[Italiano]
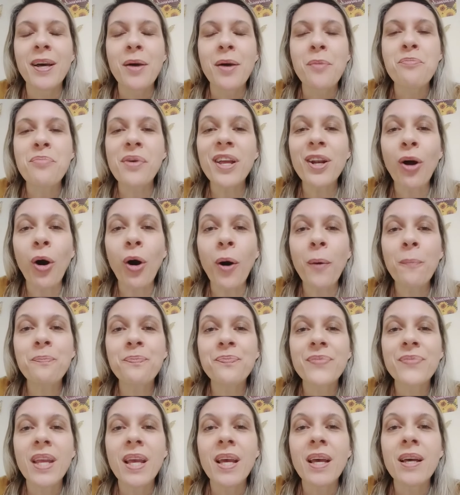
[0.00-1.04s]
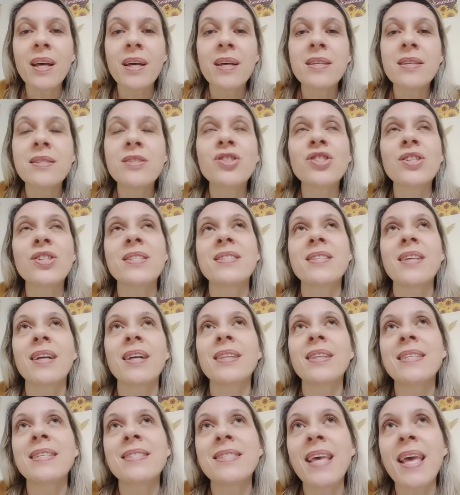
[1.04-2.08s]
Però c'è stata
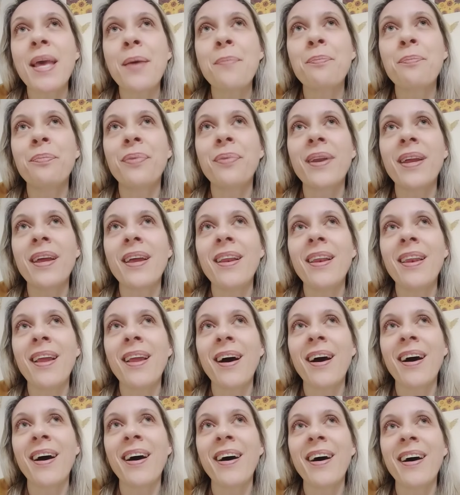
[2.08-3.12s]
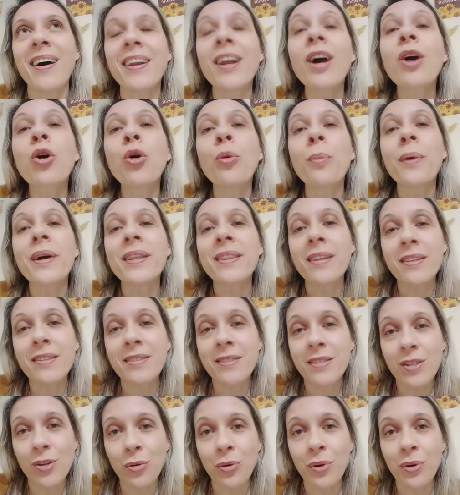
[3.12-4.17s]
sempre la
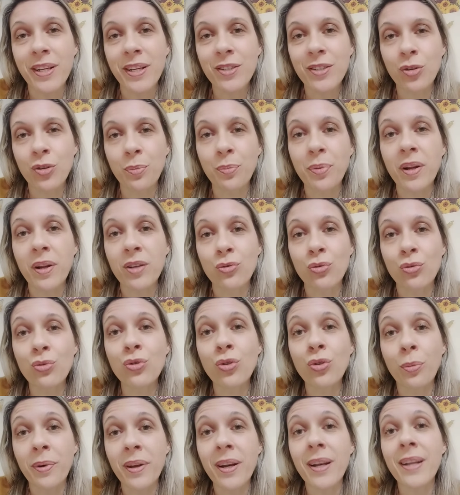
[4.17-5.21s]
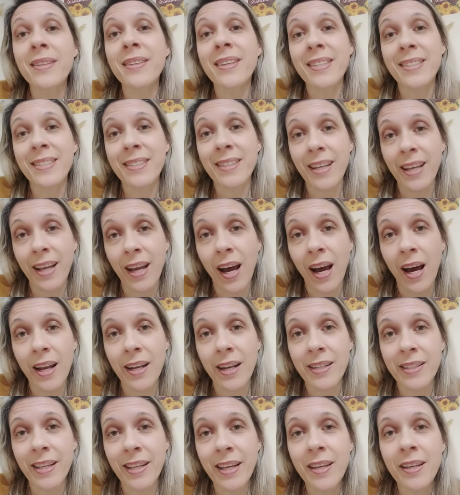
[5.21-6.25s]
raccomandazione, soprattutto per le teste
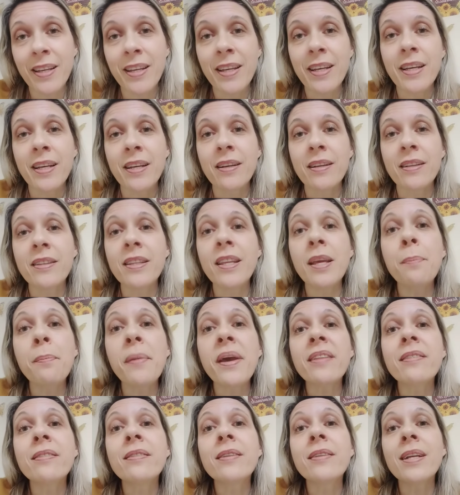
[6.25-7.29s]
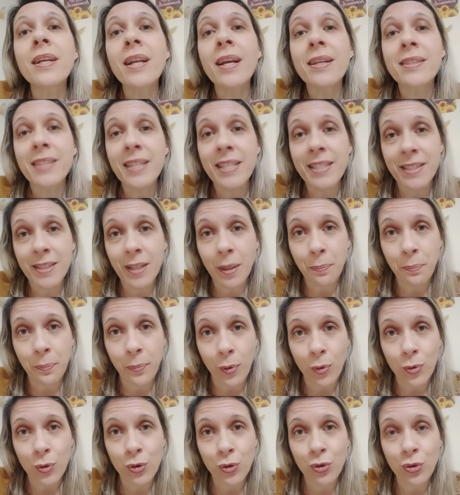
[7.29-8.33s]
calde, di mettere la testa a
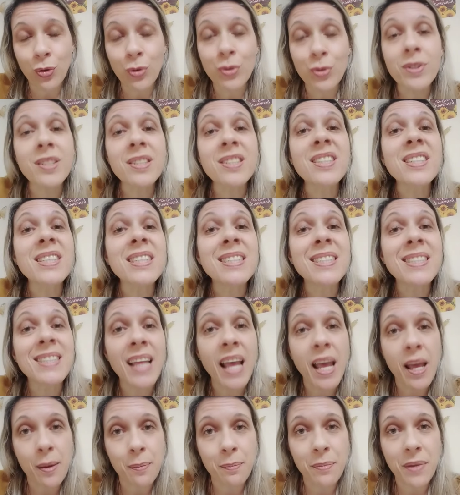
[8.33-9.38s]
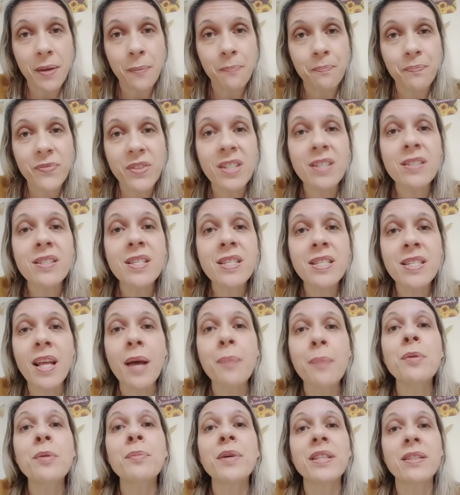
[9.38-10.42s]
posto, ti sistemi, ti
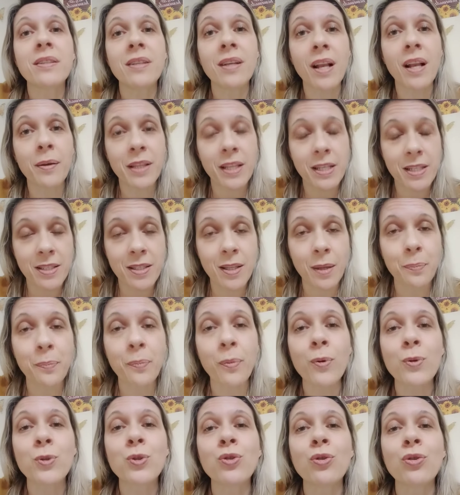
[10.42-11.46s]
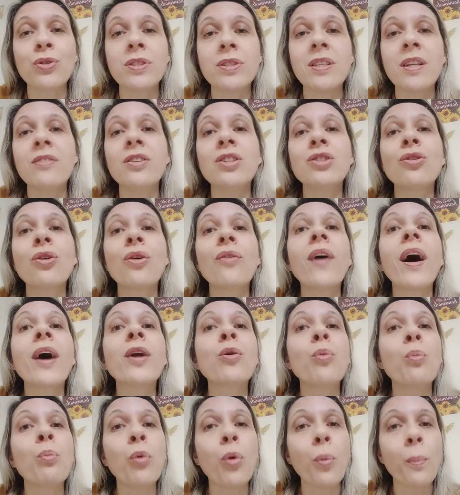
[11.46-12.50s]
sistemi, metti la testa a posto, ti devi trovare
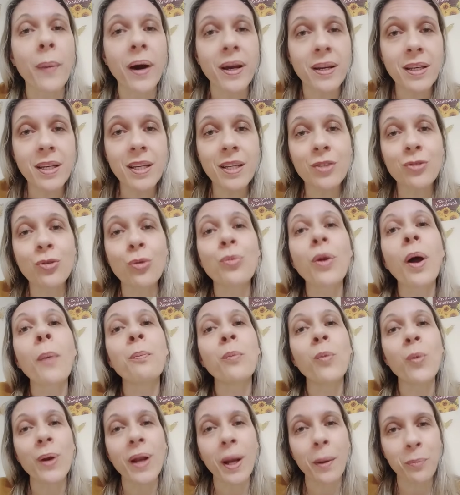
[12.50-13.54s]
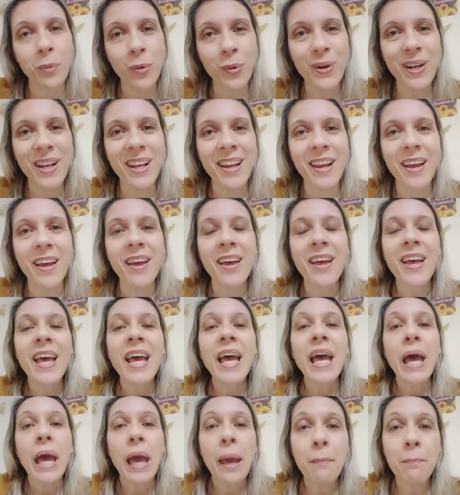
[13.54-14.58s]
un buon marito, una buona moglie.
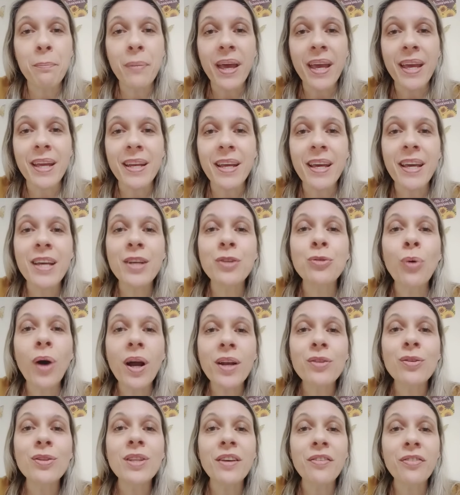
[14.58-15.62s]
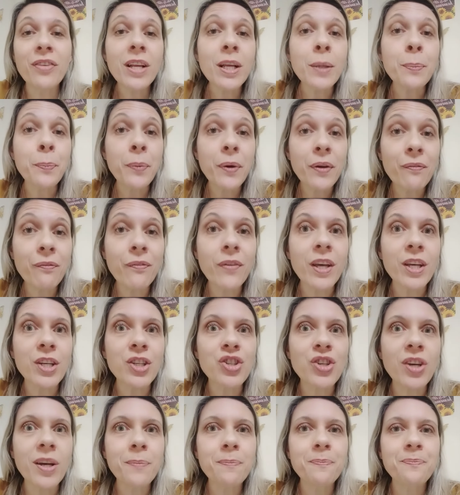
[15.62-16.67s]
Ebbene, Edoardo De Filippo
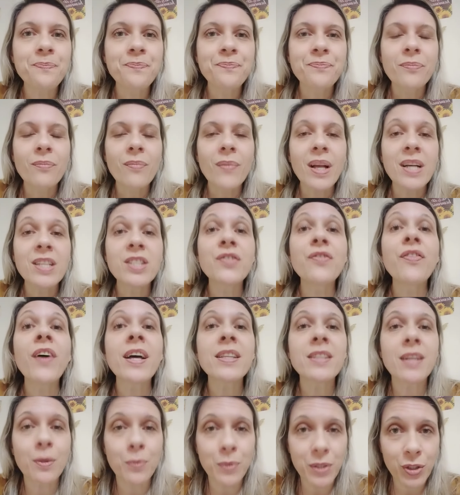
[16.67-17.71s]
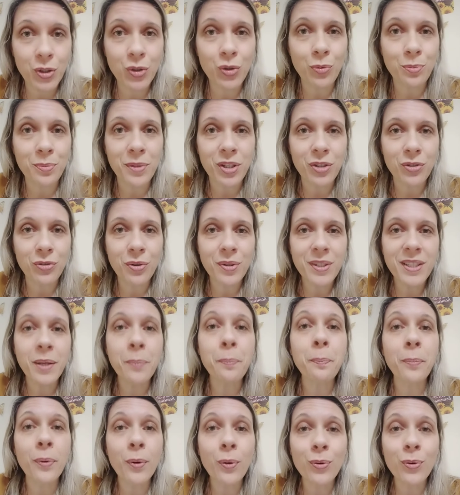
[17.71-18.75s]
invece sfata questo mito ed è
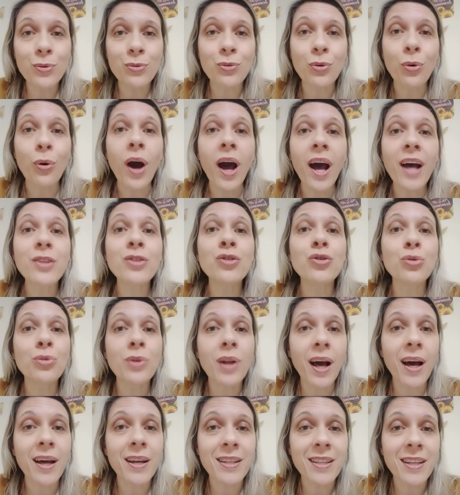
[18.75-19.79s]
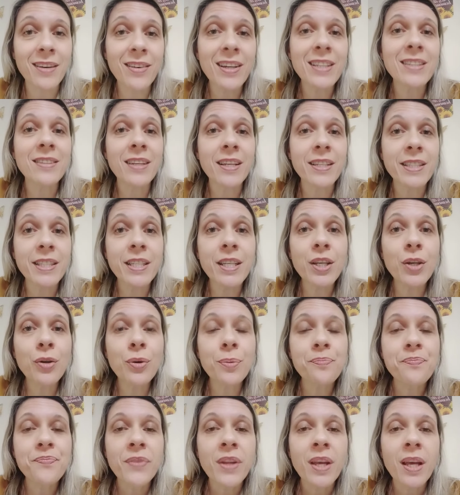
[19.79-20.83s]
pronto a giurare davanti a Dio
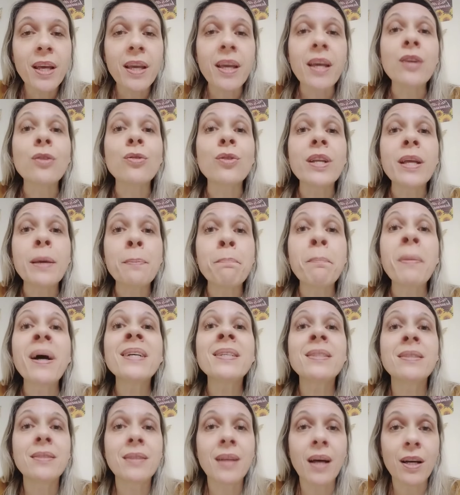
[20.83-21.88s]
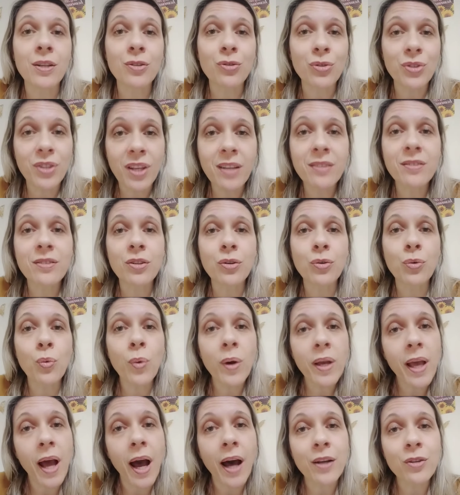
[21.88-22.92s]
che non è mai stato tanto
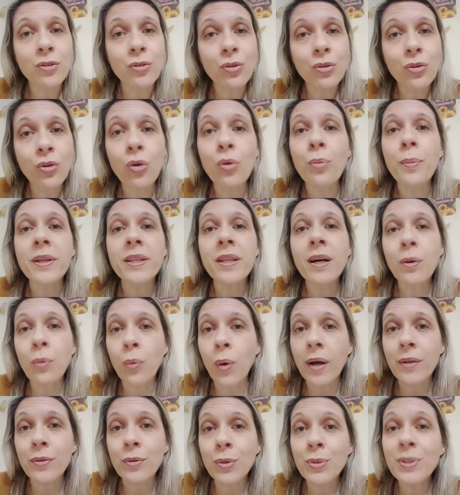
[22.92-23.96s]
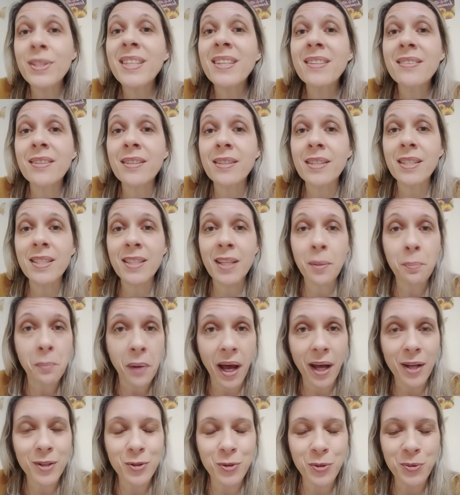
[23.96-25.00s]
inguaiato come da quando si è sistemato.